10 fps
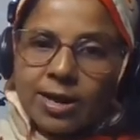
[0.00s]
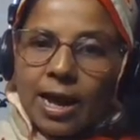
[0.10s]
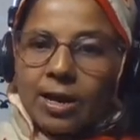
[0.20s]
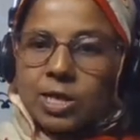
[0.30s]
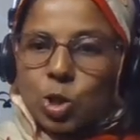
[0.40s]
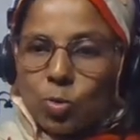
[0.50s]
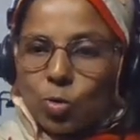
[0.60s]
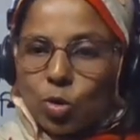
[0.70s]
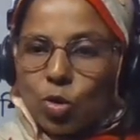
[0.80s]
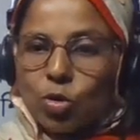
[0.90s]
ঢাকায়
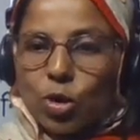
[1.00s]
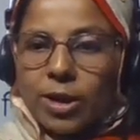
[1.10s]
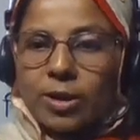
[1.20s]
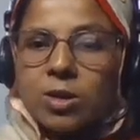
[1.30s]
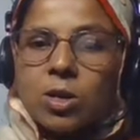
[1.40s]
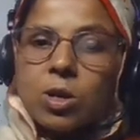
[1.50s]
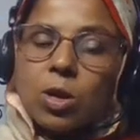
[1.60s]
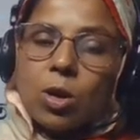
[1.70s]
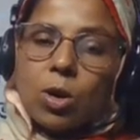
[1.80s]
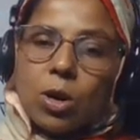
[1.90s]
জন্মগ্রহণ করেন
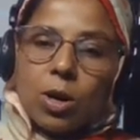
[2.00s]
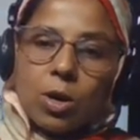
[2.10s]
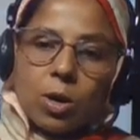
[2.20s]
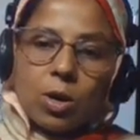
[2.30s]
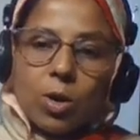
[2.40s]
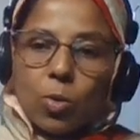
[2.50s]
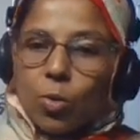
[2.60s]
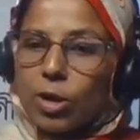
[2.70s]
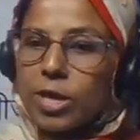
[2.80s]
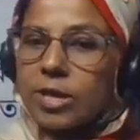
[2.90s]

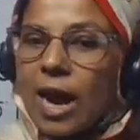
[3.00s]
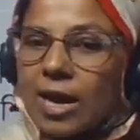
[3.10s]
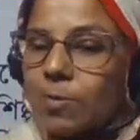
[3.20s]
উনি ঢাকা